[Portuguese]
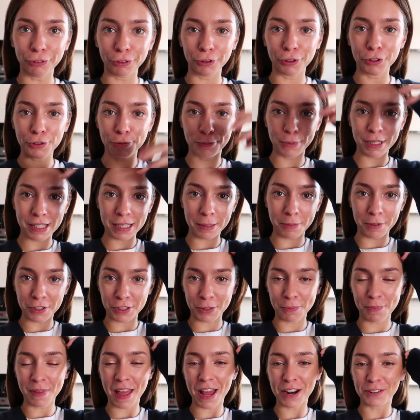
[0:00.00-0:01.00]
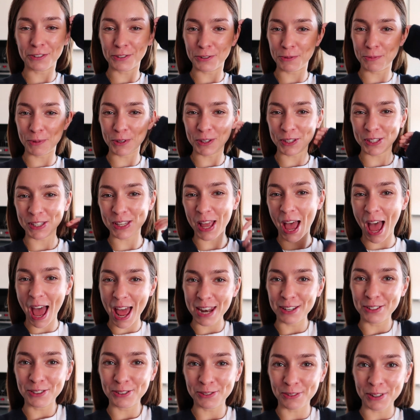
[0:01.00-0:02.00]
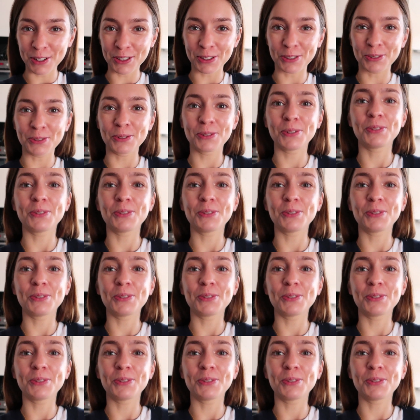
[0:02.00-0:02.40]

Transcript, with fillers: foram as minhas amigas que me deram os meus anos, vejam